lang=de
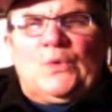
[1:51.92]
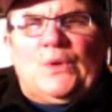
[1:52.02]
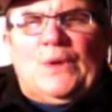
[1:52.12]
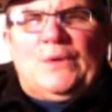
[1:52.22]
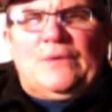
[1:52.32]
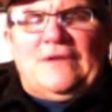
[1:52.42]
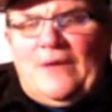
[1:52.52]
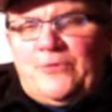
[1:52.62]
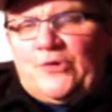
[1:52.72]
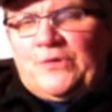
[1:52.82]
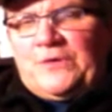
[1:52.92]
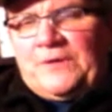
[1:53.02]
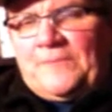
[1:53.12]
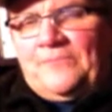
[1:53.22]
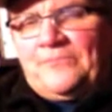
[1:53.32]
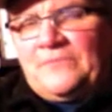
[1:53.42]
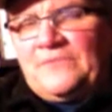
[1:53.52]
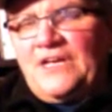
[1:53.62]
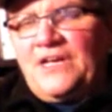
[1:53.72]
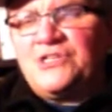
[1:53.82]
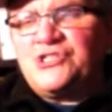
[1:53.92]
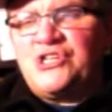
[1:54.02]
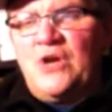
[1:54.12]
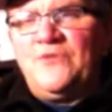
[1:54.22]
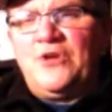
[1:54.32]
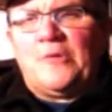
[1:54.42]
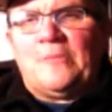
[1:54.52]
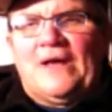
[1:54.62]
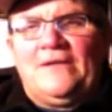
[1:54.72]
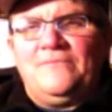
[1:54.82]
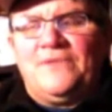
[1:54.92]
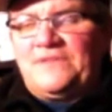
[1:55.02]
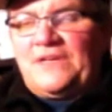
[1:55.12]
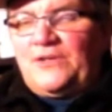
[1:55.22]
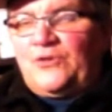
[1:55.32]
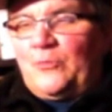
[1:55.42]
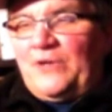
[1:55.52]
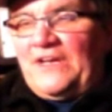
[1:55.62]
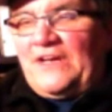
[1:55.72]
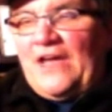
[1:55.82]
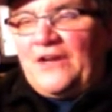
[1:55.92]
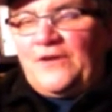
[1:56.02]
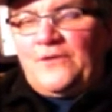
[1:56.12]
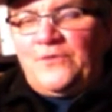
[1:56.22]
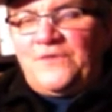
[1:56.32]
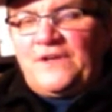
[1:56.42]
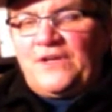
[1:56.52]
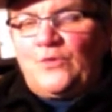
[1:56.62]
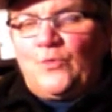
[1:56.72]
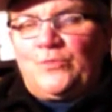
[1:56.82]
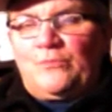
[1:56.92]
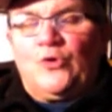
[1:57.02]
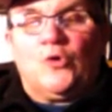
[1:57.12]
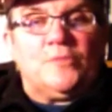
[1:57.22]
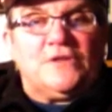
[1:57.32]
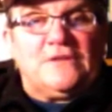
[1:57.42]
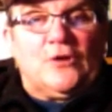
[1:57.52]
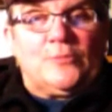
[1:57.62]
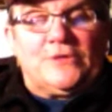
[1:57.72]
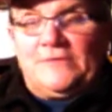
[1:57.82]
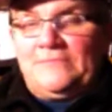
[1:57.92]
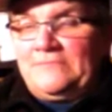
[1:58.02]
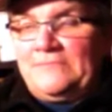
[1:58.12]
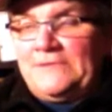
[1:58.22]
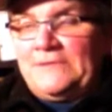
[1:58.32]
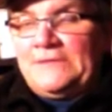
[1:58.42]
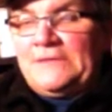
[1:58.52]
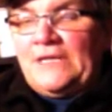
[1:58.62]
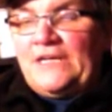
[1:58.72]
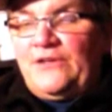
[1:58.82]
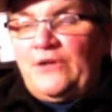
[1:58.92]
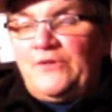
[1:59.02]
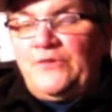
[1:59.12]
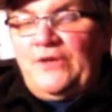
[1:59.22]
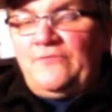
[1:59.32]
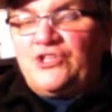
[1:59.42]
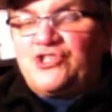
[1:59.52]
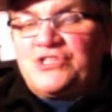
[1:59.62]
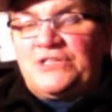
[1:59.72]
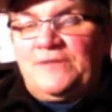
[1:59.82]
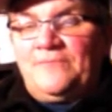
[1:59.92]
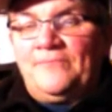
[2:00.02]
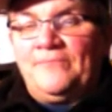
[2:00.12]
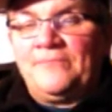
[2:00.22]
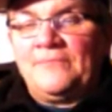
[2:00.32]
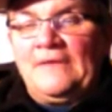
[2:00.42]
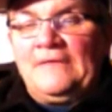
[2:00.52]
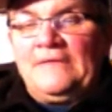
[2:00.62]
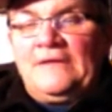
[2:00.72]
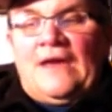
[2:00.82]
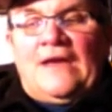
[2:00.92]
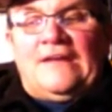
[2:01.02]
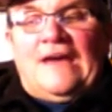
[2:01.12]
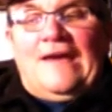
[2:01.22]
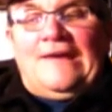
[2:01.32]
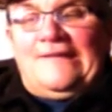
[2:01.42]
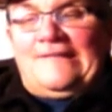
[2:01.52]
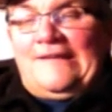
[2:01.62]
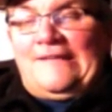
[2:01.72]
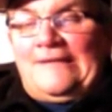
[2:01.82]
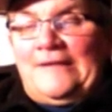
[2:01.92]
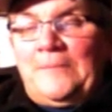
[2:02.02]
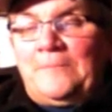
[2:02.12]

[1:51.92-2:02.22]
dann äh, die Amberküche. Dann schauen wir doch mal, was ein Dominikanerkloster in Rothenburg ob der Taube, Leonardo da Vinci, die Architektin